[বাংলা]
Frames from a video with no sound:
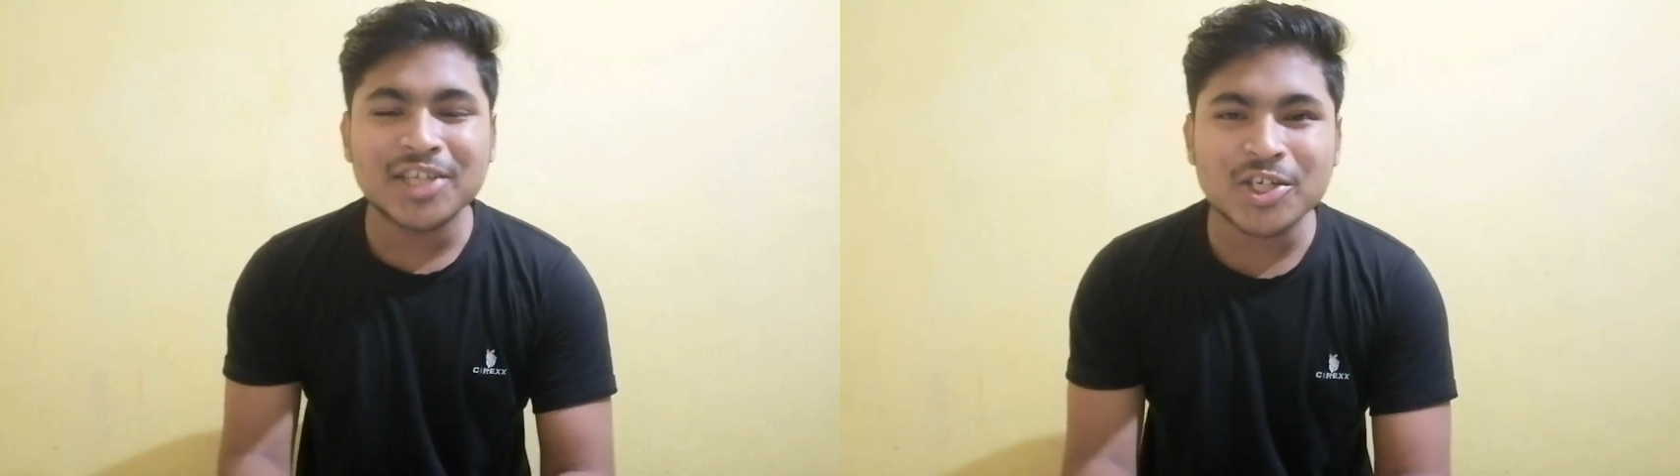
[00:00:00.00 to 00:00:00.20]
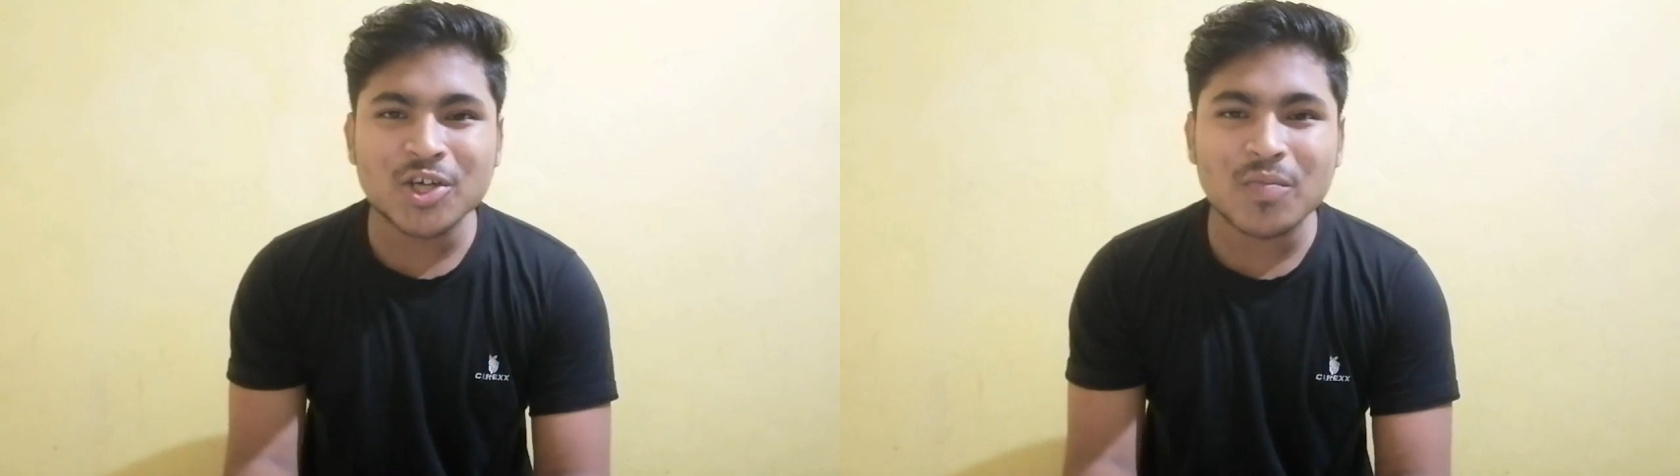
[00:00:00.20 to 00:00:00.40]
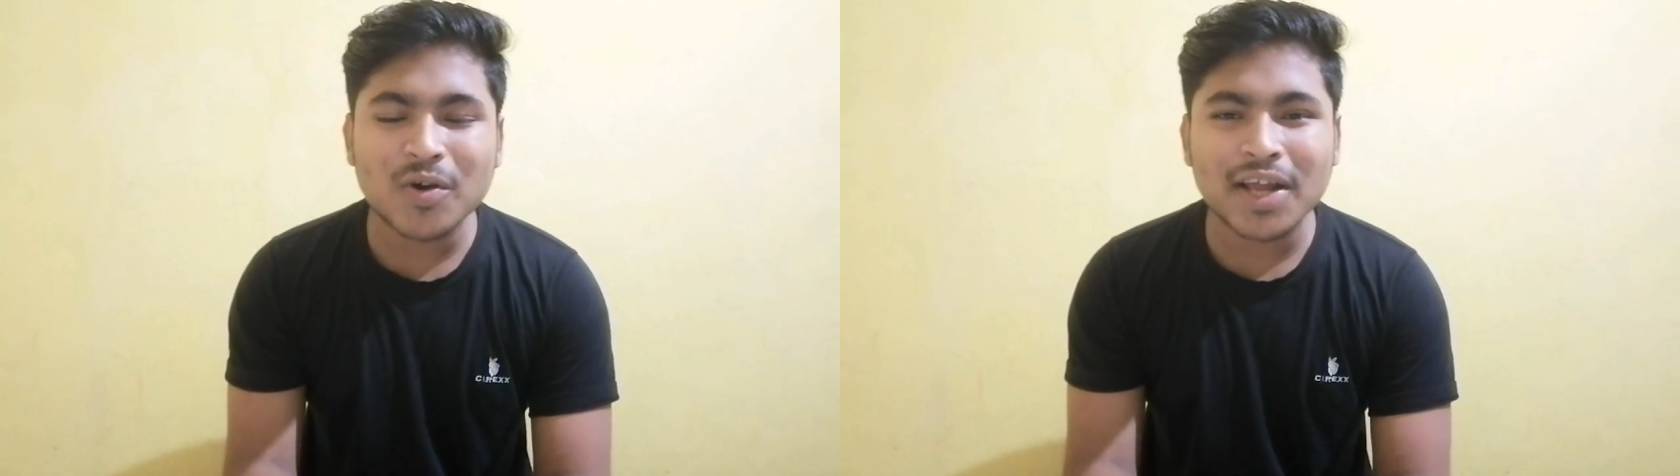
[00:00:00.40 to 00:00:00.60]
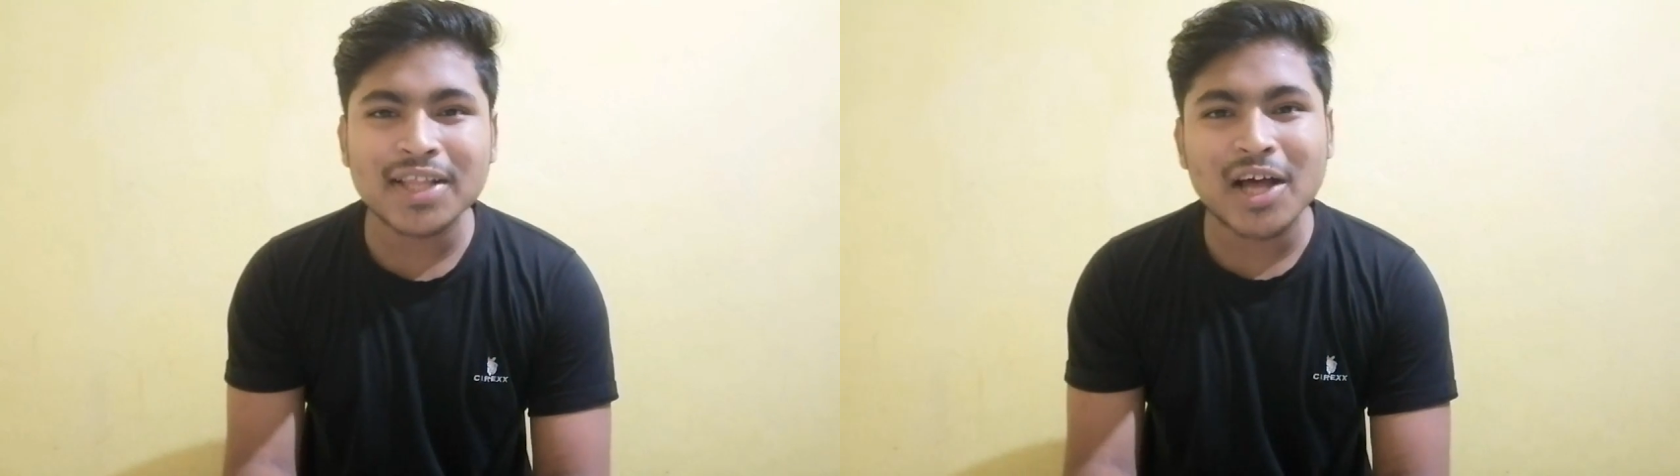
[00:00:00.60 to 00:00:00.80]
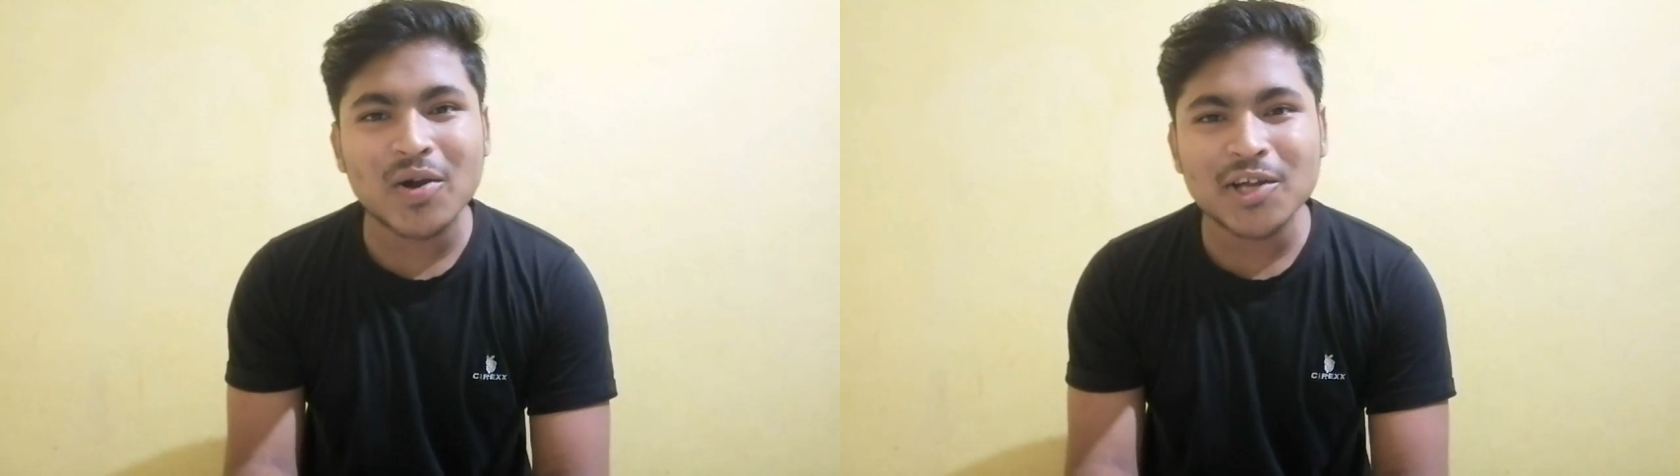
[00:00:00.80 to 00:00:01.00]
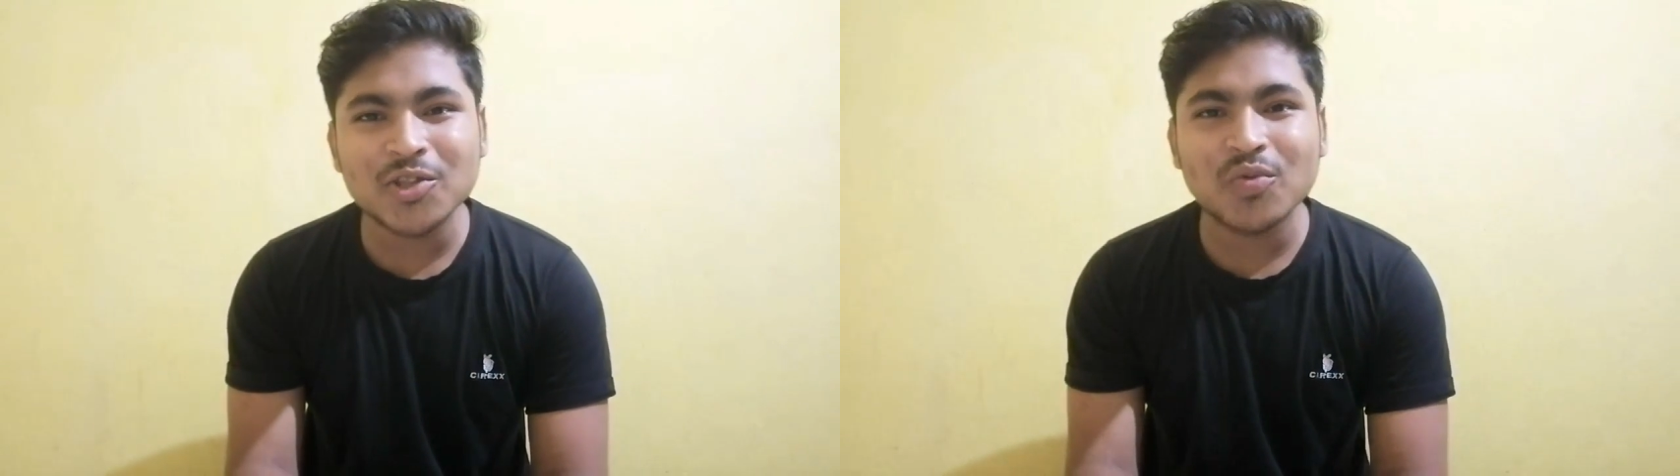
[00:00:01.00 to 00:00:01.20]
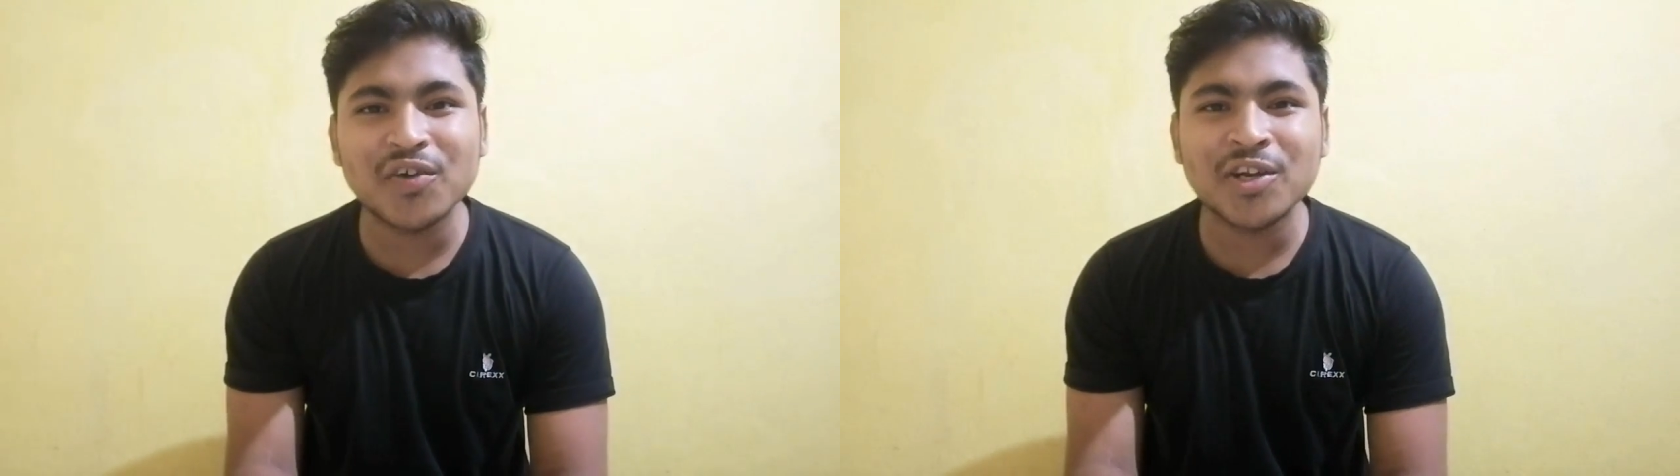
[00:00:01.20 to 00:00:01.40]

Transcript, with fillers: সেই সম্পর্কে তাহলে কিন্তু